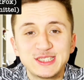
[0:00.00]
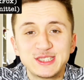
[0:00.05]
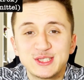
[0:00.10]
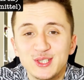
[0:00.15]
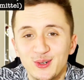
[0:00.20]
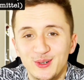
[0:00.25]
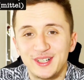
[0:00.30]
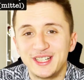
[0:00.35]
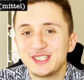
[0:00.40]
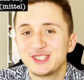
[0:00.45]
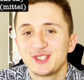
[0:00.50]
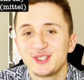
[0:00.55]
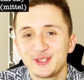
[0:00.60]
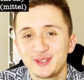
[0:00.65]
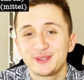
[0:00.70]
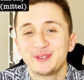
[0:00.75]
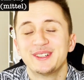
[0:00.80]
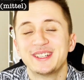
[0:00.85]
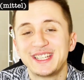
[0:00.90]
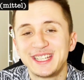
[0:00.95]
So,
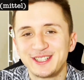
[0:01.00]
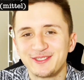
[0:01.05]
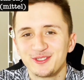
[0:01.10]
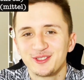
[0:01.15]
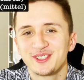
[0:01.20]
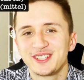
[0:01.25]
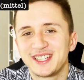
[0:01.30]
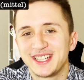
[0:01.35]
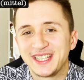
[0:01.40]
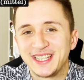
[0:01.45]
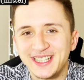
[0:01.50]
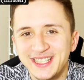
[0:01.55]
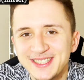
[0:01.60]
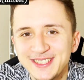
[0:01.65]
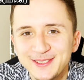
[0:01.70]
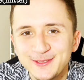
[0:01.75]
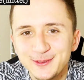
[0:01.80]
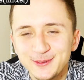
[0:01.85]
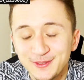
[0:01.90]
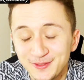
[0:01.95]
Entschuldigung, ich wurde gerade
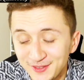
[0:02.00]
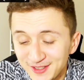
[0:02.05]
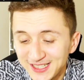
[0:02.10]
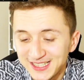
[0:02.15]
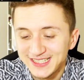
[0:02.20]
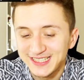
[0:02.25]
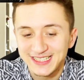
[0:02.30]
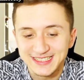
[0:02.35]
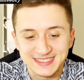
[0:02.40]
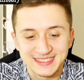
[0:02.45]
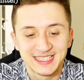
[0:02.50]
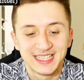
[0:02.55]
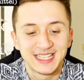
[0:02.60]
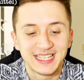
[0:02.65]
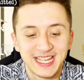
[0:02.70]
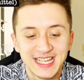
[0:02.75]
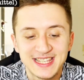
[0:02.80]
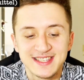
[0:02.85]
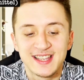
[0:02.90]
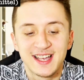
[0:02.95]
angerufen, jetzt
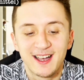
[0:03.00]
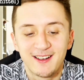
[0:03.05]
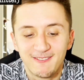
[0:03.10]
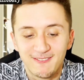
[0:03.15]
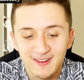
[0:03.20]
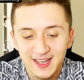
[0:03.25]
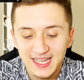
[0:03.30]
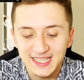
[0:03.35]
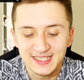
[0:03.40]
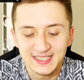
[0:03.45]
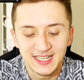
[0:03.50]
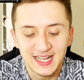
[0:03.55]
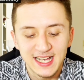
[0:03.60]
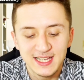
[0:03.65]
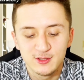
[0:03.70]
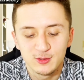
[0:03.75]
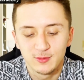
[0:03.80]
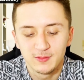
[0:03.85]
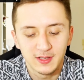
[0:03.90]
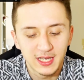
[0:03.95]
geht's weiter.
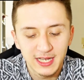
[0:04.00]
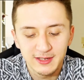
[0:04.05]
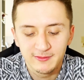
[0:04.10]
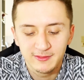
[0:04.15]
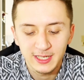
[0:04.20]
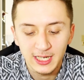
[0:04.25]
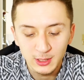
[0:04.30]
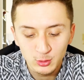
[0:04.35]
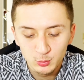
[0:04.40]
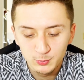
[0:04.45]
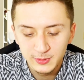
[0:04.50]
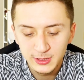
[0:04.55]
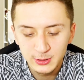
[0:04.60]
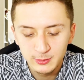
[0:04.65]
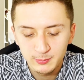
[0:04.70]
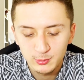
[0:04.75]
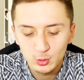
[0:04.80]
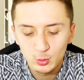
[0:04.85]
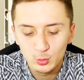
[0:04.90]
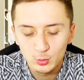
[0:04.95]
Also äh,
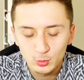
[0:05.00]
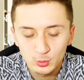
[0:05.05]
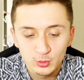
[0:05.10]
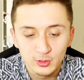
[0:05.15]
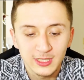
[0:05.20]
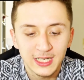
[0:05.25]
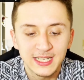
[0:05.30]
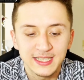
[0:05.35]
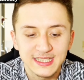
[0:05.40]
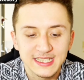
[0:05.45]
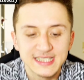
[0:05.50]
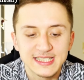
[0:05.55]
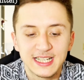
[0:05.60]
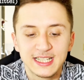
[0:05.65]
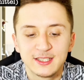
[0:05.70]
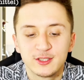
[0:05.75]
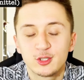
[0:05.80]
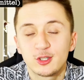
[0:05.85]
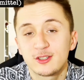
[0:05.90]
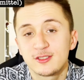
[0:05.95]
Aluminiumchlorhydrat ist halt
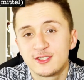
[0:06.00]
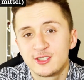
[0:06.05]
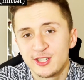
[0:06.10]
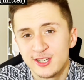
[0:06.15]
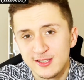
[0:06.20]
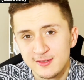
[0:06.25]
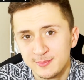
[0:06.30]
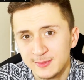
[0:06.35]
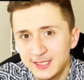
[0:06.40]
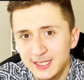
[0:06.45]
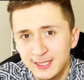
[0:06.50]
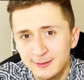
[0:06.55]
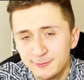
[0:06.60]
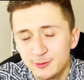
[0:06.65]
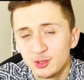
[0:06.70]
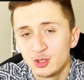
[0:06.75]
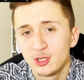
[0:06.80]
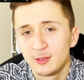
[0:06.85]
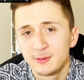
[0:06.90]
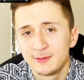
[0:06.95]
ein toxisches Metall für den
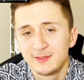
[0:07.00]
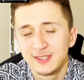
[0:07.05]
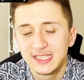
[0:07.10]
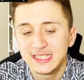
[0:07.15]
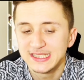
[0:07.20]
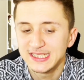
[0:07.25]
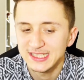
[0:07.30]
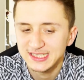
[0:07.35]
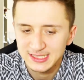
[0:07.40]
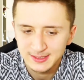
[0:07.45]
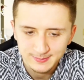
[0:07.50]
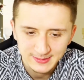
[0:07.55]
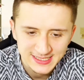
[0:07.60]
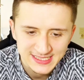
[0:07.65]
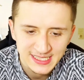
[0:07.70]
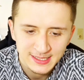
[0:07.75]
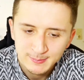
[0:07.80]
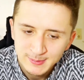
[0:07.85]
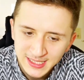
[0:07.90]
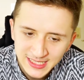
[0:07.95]
Körper, wie ich gesagt habe,
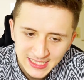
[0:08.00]
deshalb